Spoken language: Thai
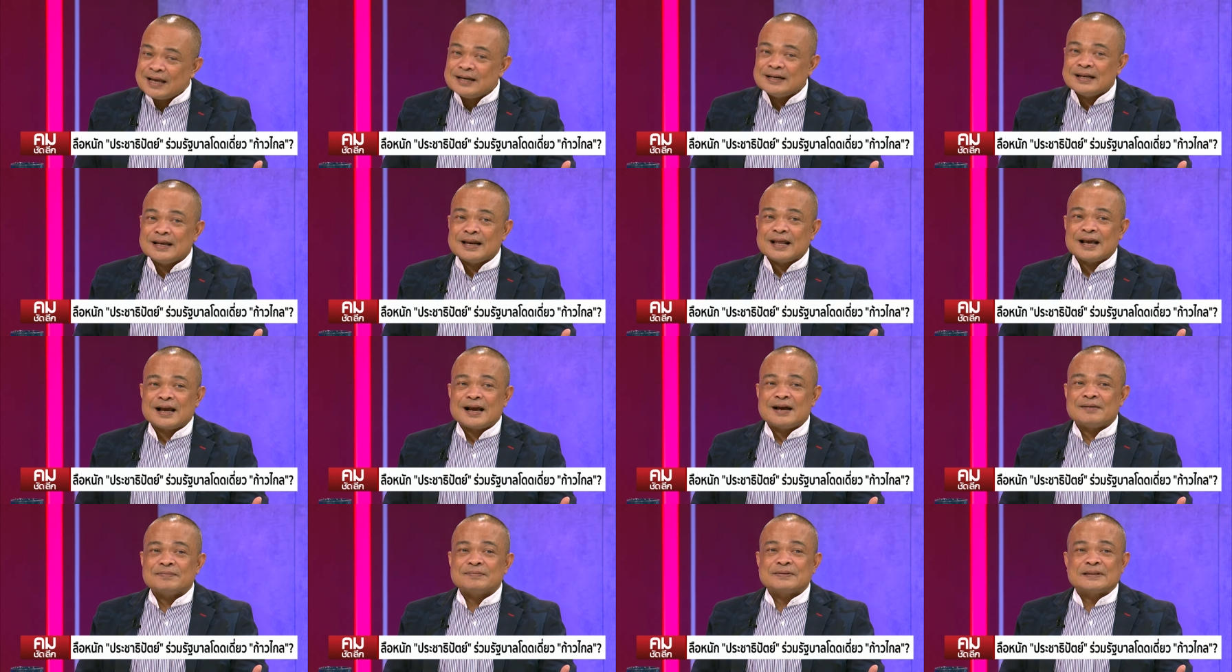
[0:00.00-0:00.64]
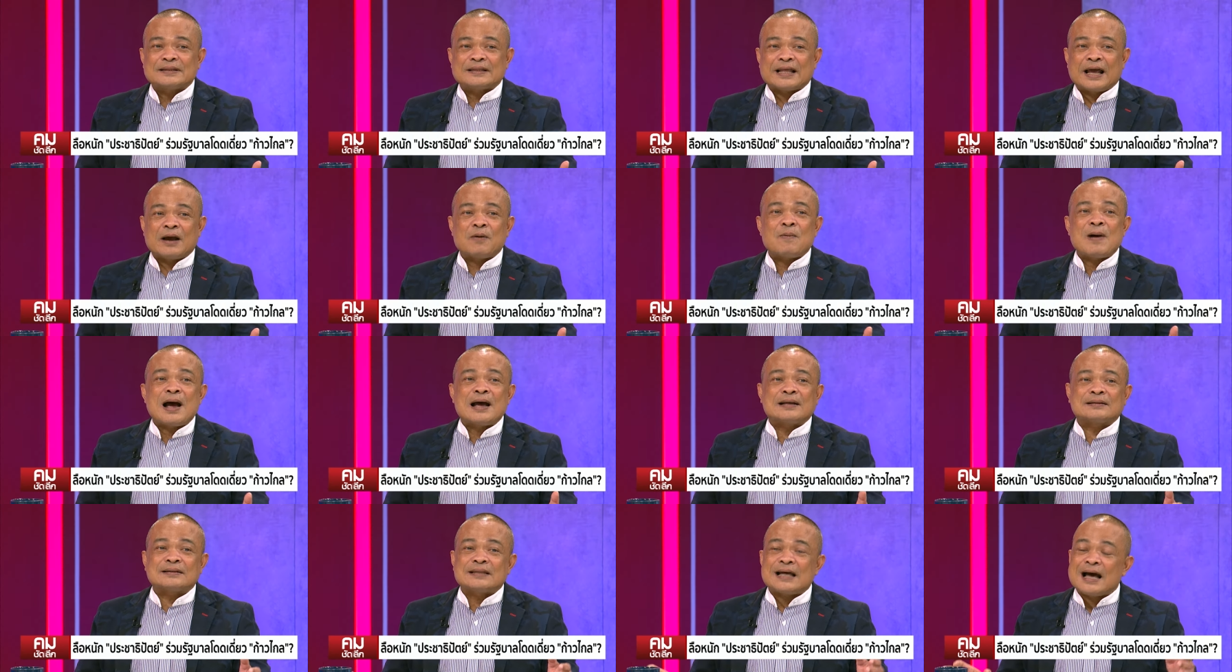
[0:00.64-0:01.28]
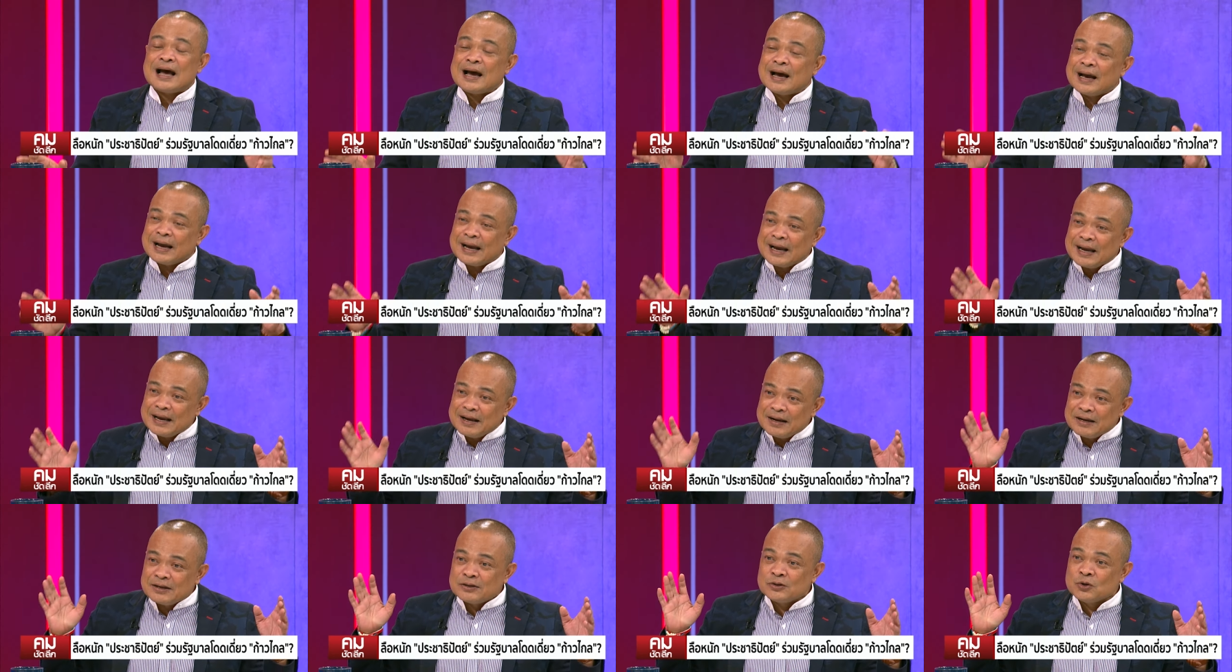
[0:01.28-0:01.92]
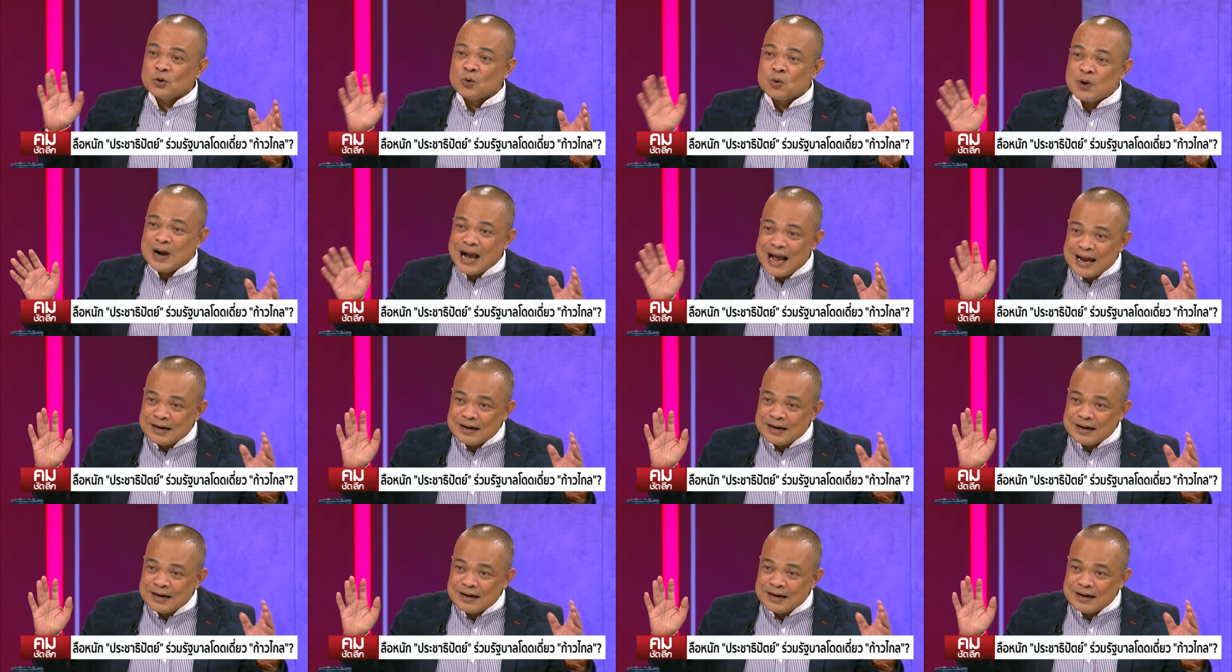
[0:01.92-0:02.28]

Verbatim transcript: ฉะนั้นเนี่ยนะครับแต่ว่าถ้าอยู่